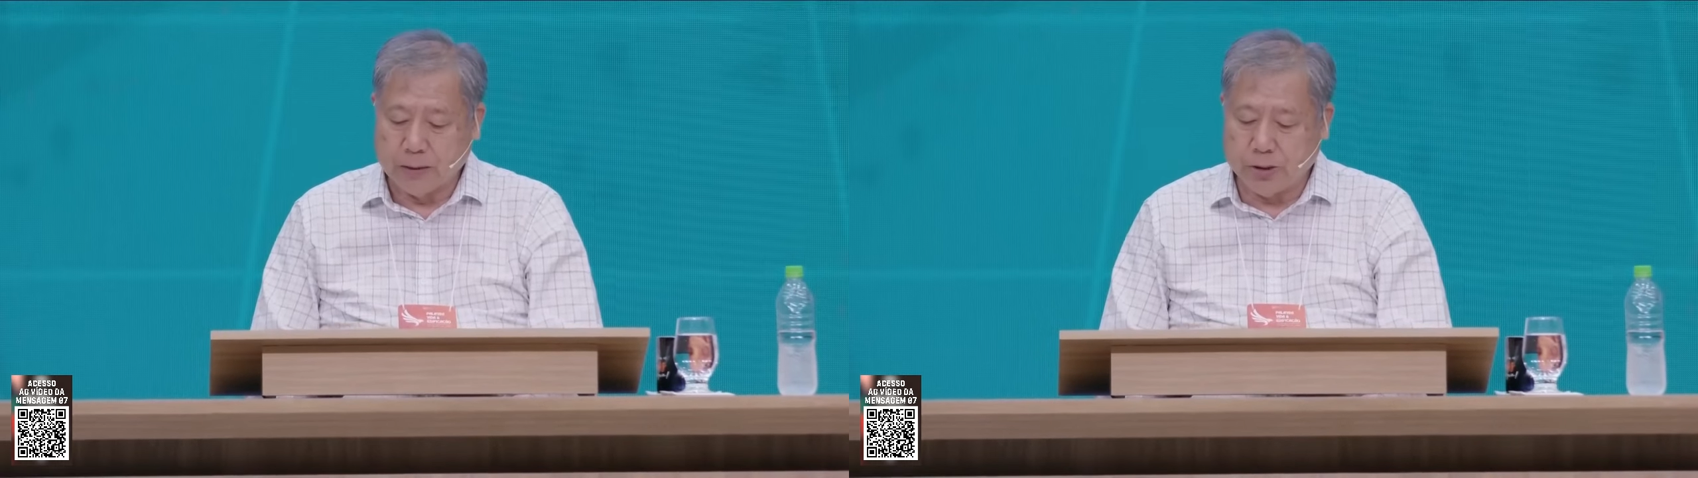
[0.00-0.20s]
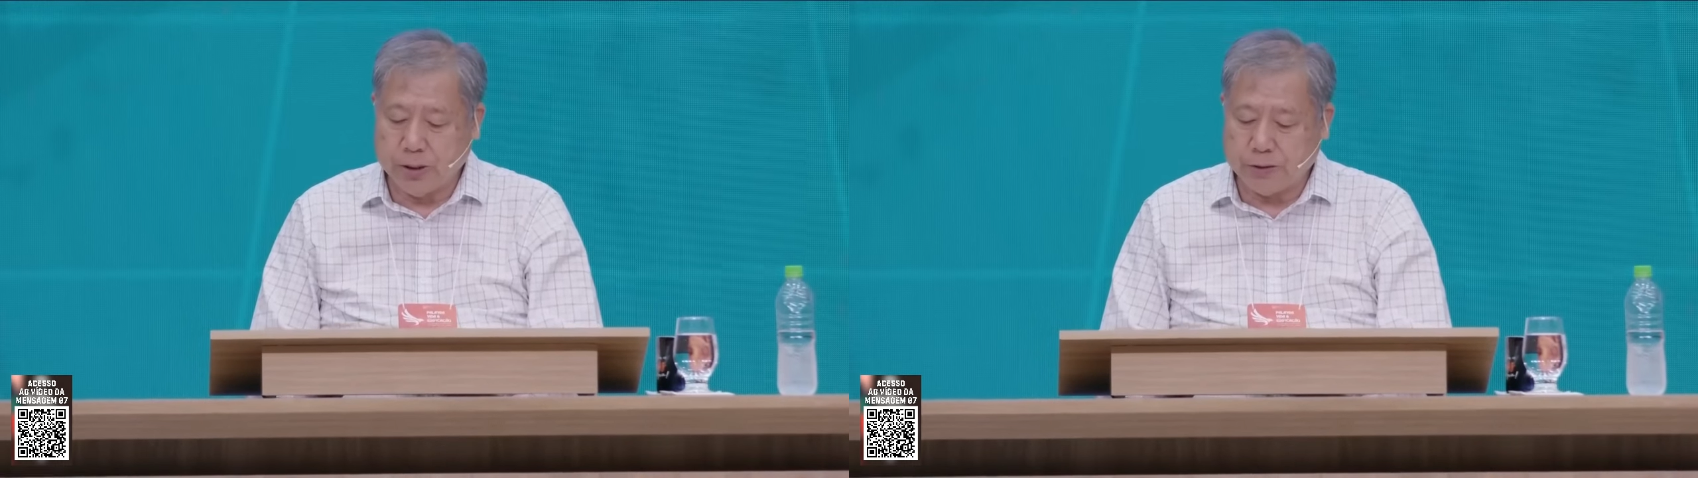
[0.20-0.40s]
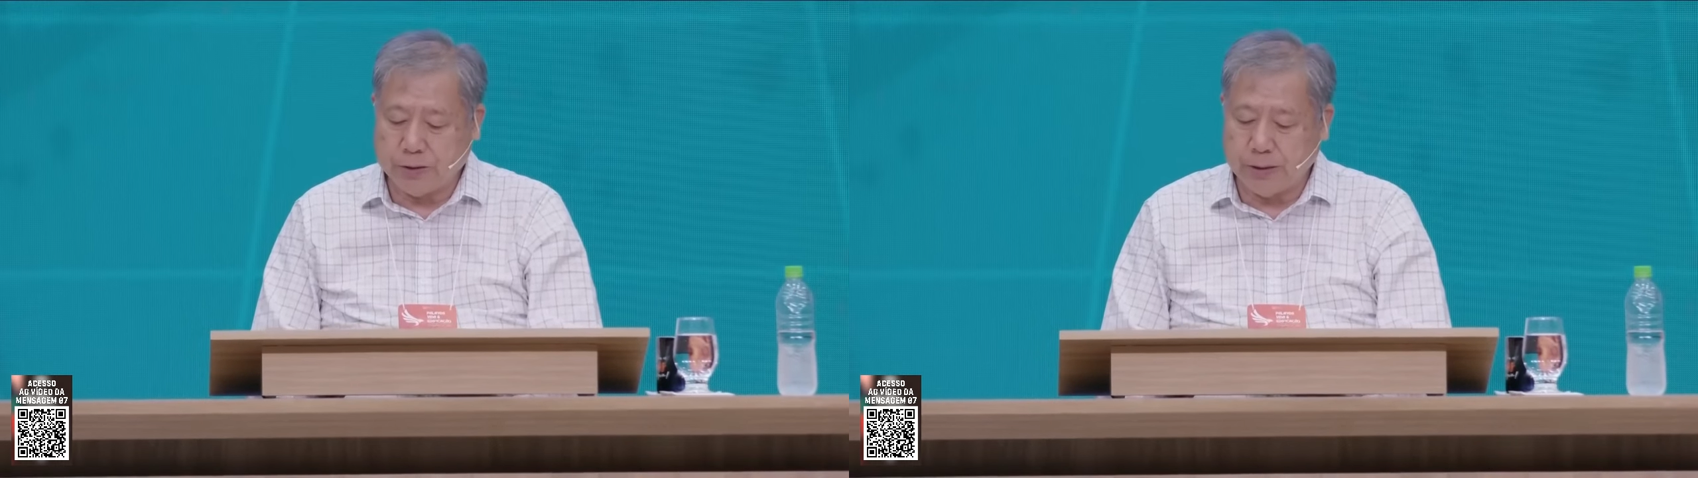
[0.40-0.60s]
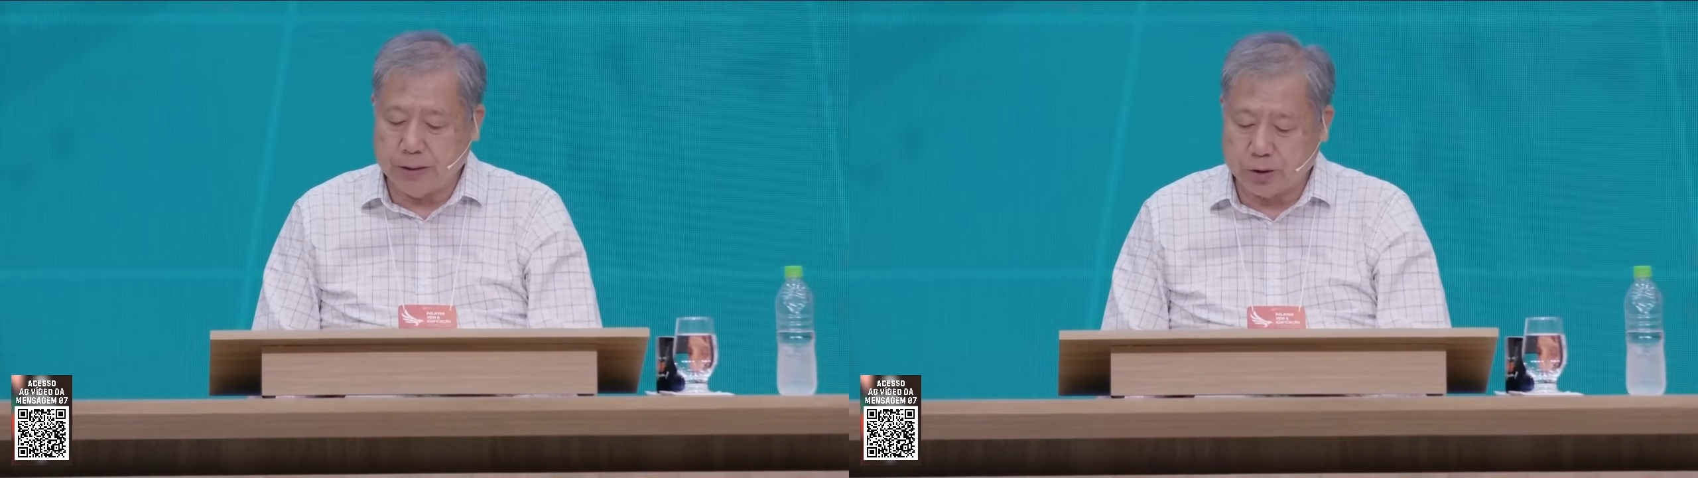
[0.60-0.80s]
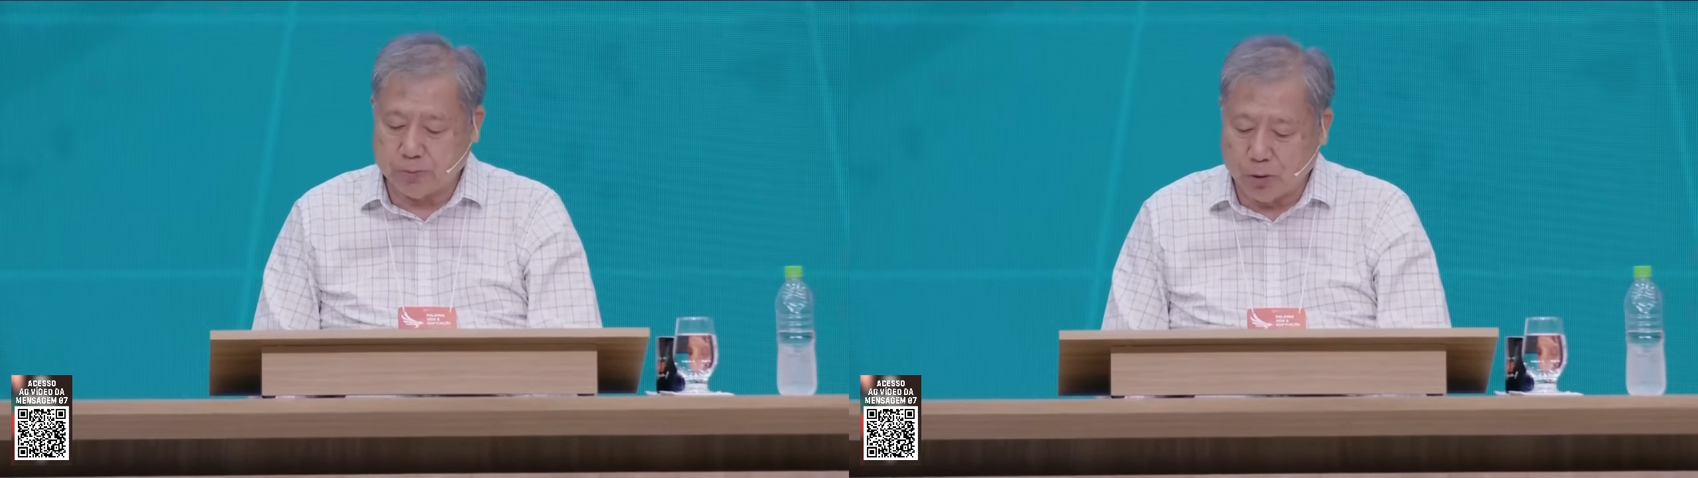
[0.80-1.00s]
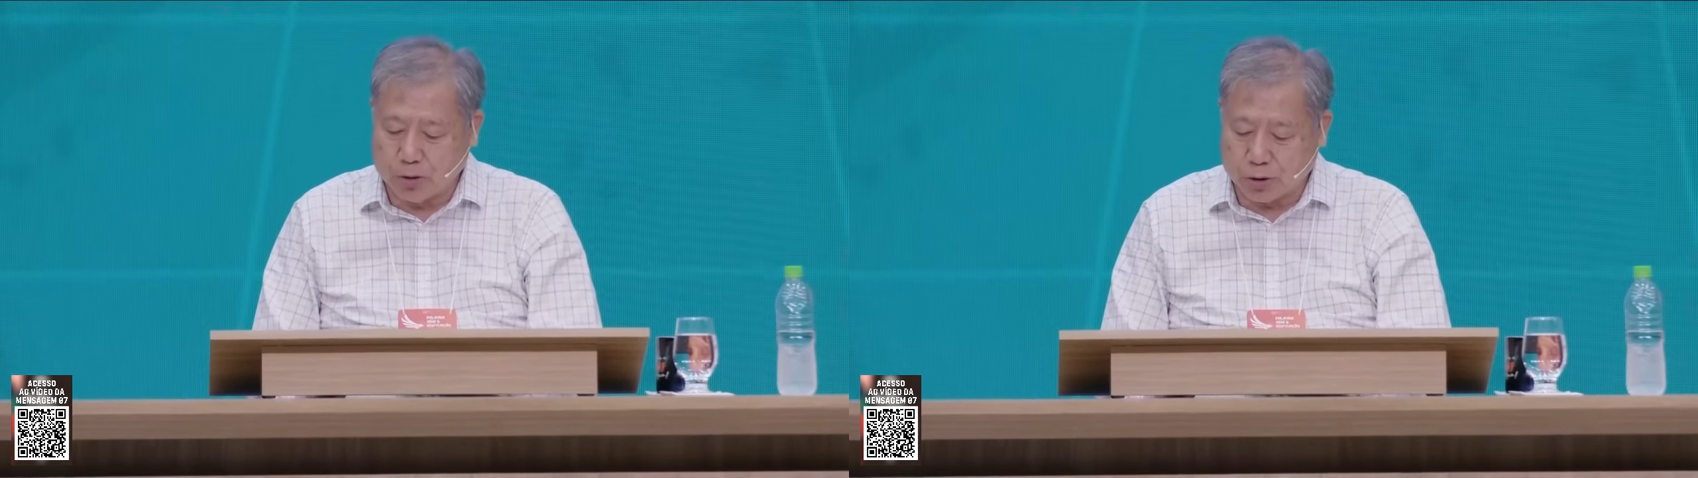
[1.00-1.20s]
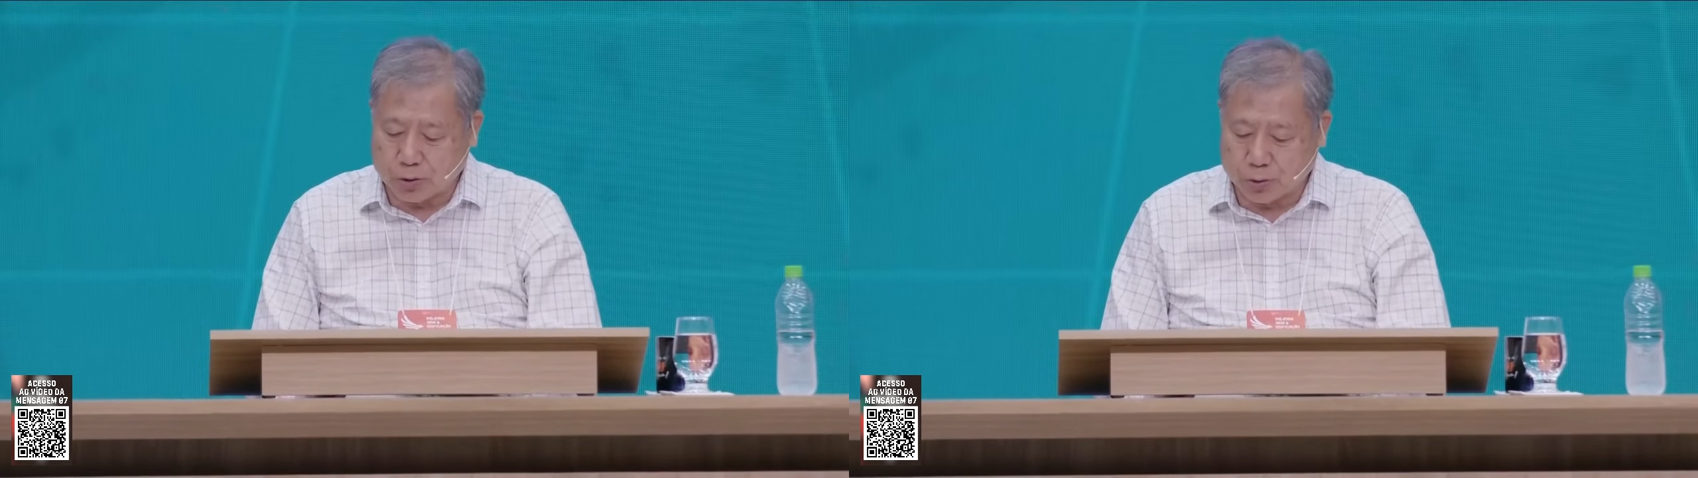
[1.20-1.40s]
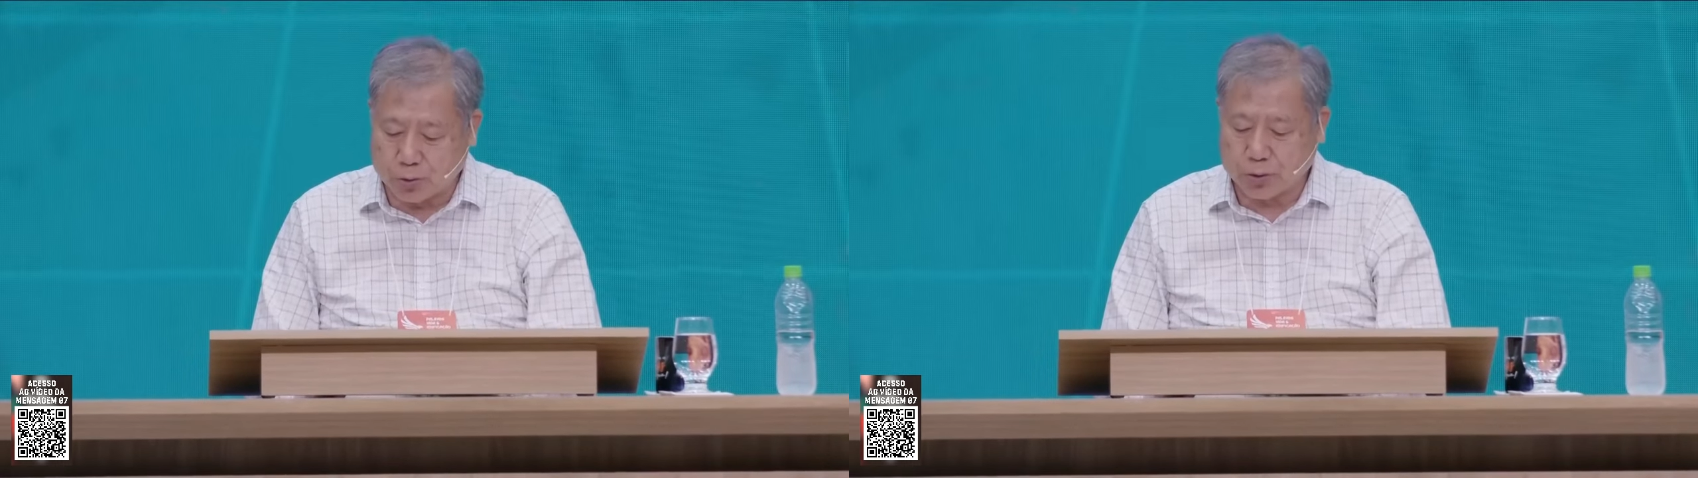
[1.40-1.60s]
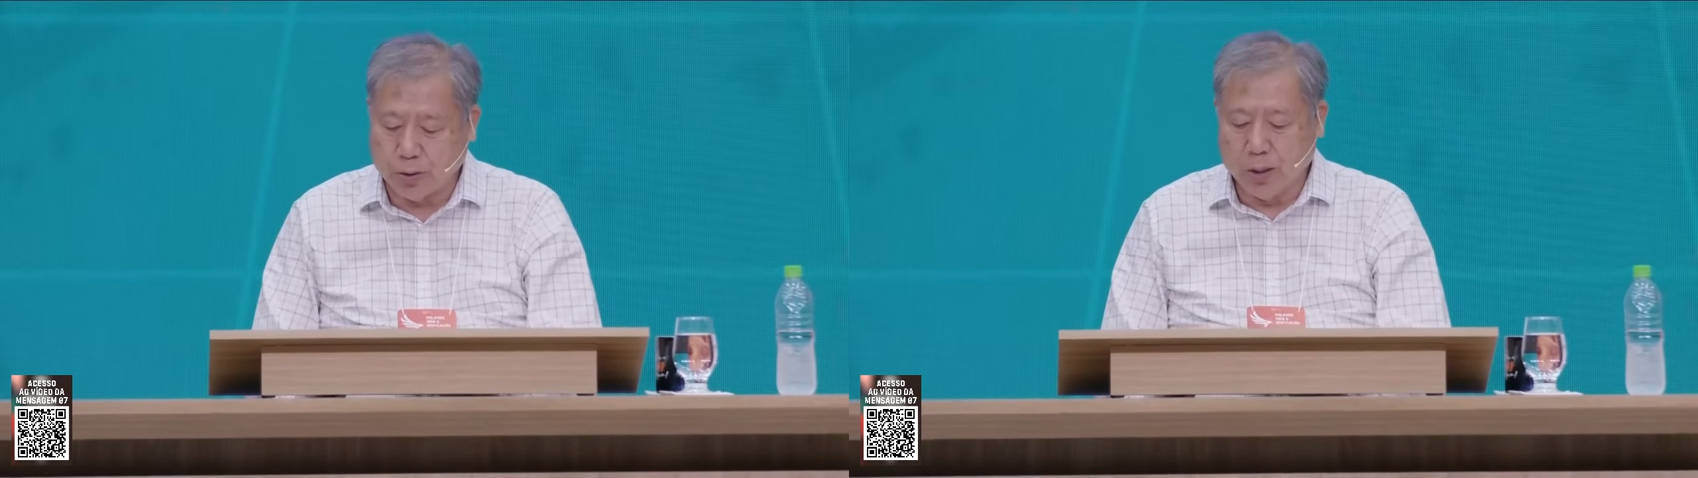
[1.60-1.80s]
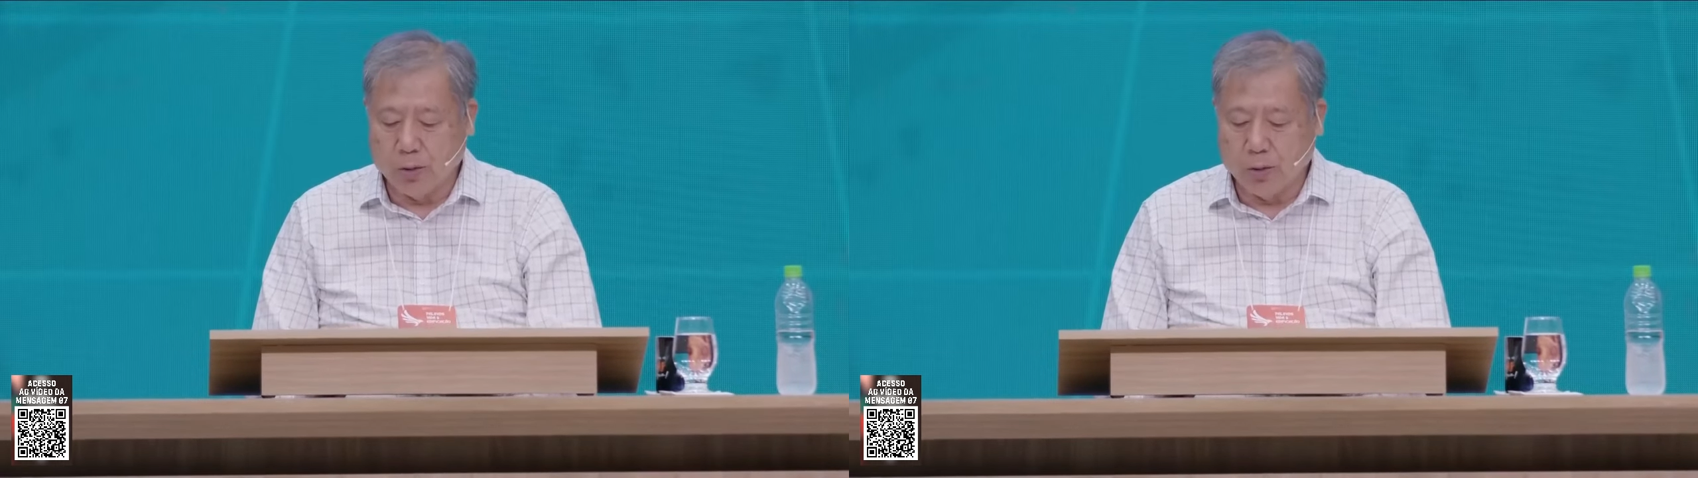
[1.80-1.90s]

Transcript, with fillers: Disse-lhes, pois, Jesus: